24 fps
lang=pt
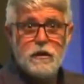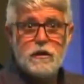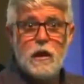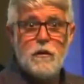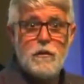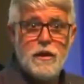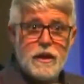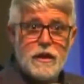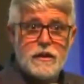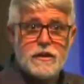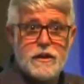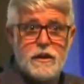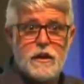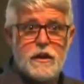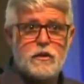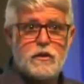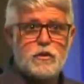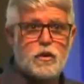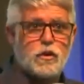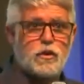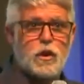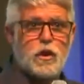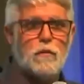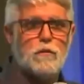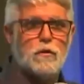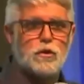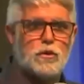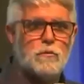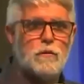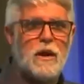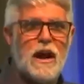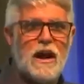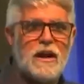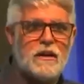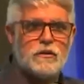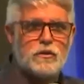Então em Cristo
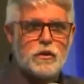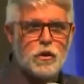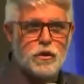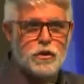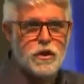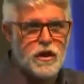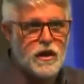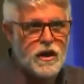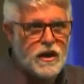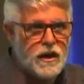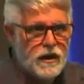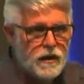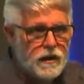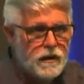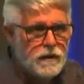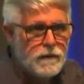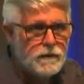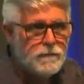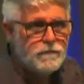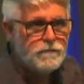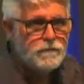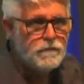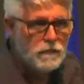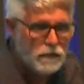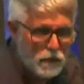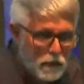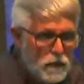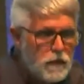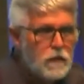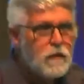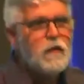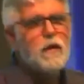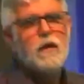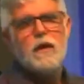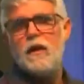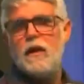somos mais do que.
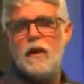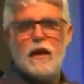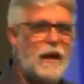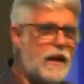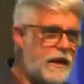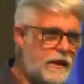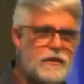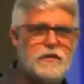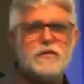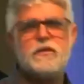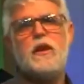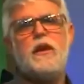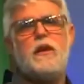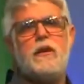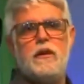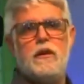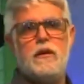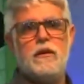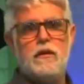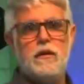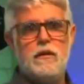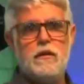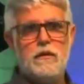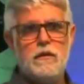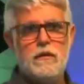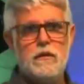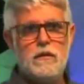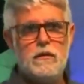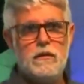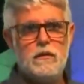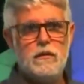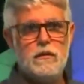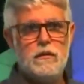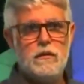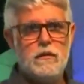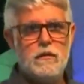É isso aí.
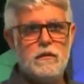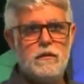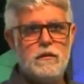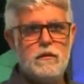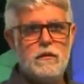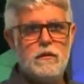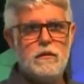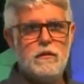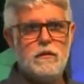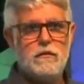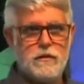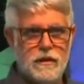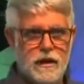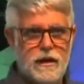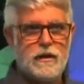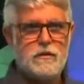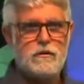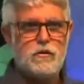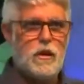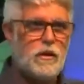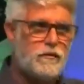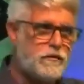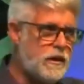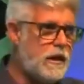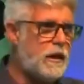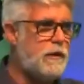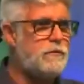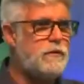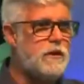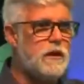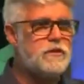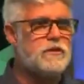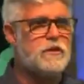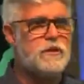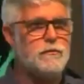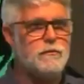Certo? Nós
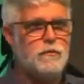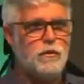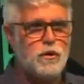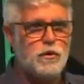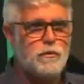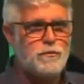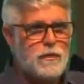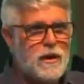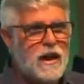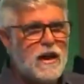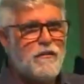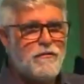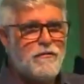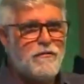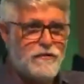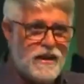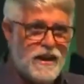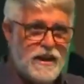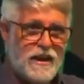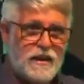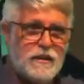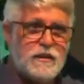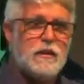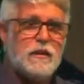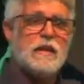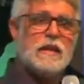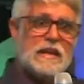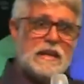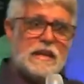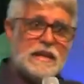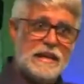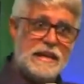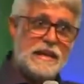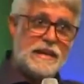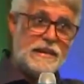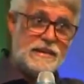viemos nesse mundo para
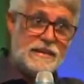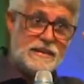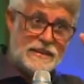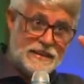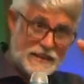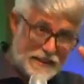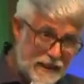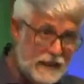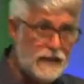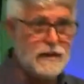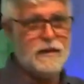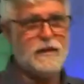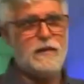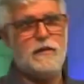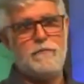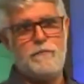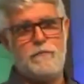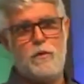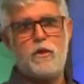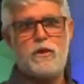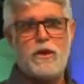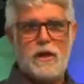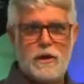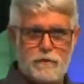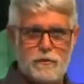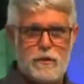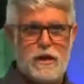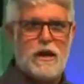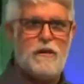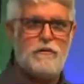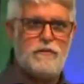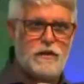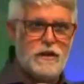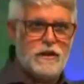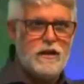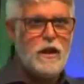vencer. Por quê?
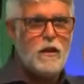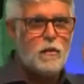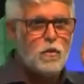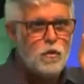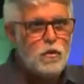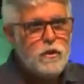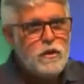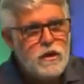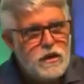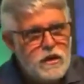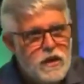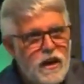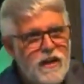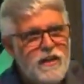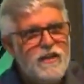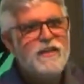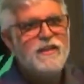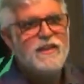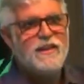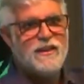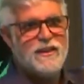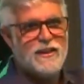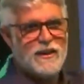Porque a vida é única,